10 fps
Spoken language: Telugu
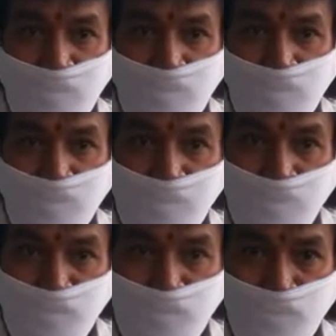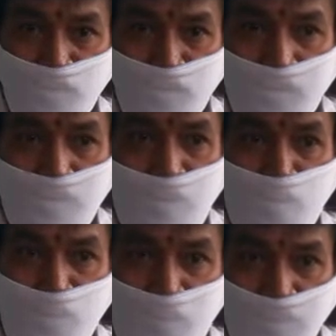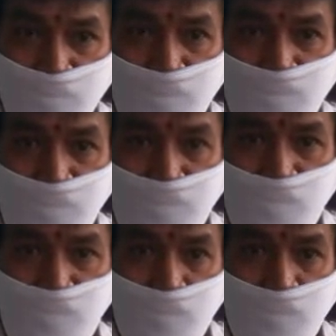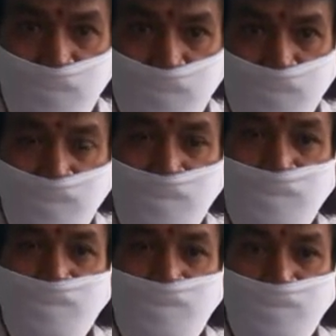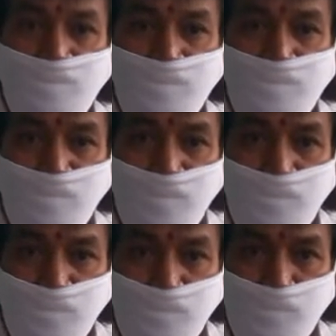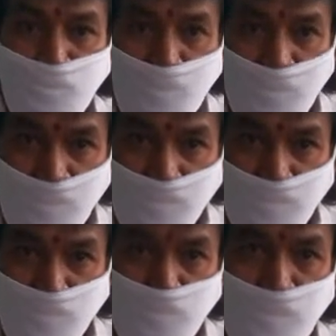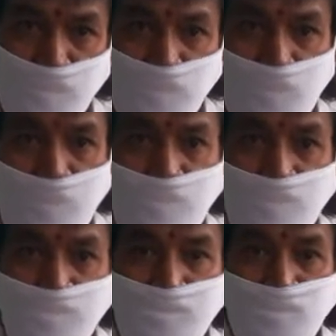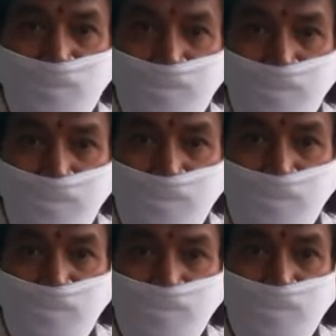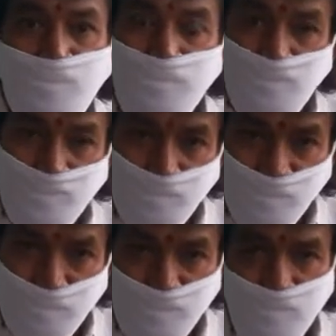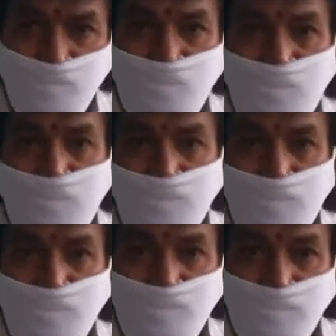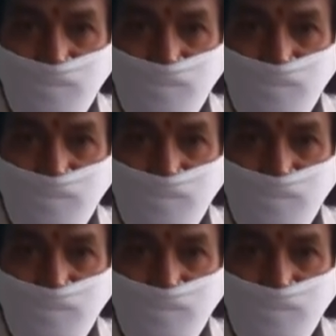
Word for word: నాయకులకి యాదవ యూతులకి ఖమ్మం ప్రజలందరికీ కూడా శ్రీకృష్ణ జన్మదిన శుభాకాంక్షలు మరియు ఆగస్టు పదిహేను దినోత్సవ శుభాకాంక్షలు